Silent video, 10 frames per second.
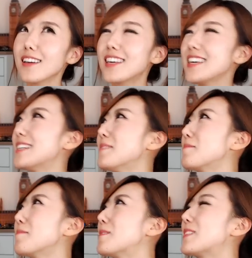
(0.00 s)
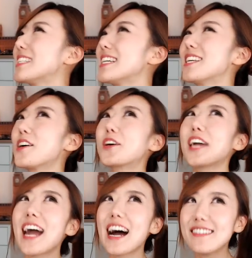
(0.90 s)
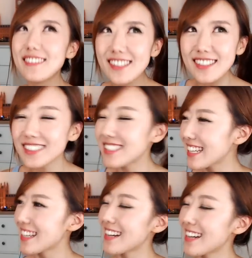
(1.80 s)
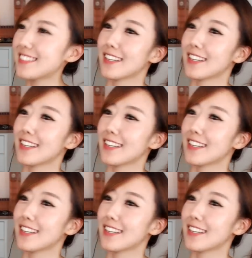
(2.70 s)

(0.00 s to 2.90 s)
기름값이 이렇게 안 드는 세상을